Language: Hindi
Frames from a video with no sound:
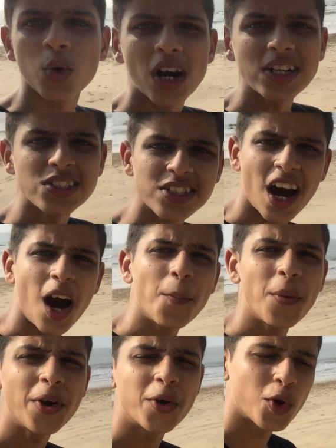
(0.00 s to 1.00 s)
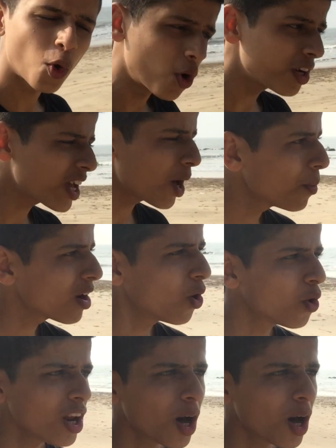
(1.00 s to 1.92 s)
तो गाइस यहाँ पे ड्रोन कैमरा हो